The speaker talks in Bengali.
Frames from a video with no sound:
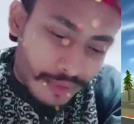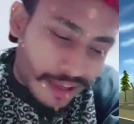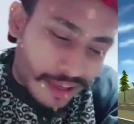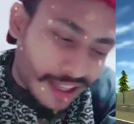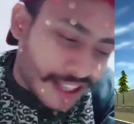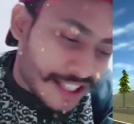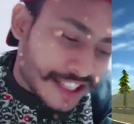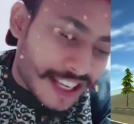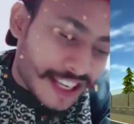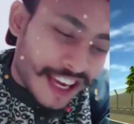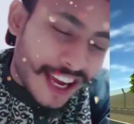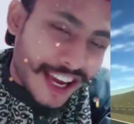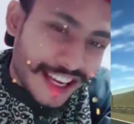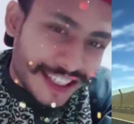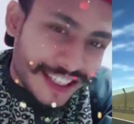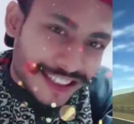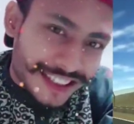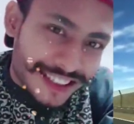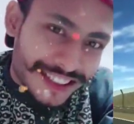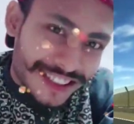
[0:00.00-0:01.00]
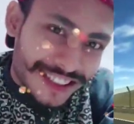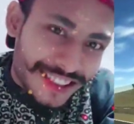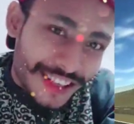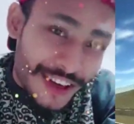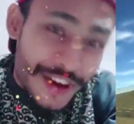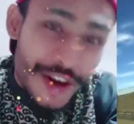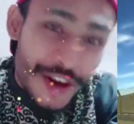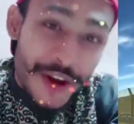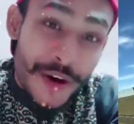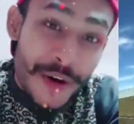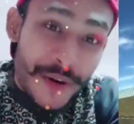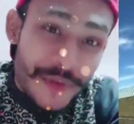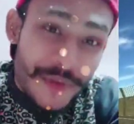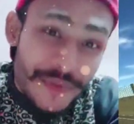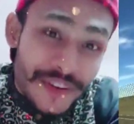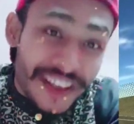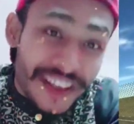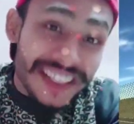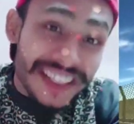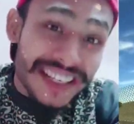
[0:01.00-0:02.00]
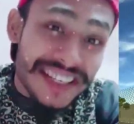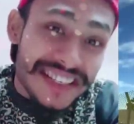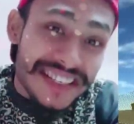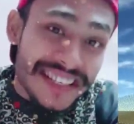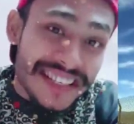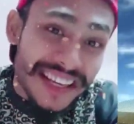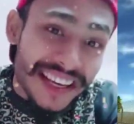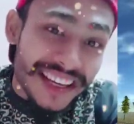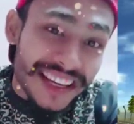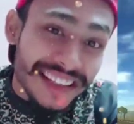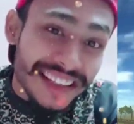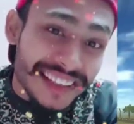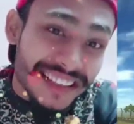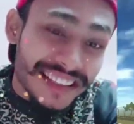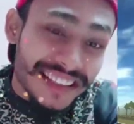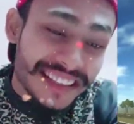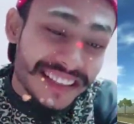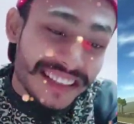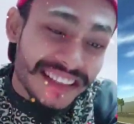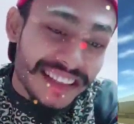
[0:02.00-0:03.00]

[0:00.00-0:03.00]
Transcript: মেরি জান ওহো মেরি জান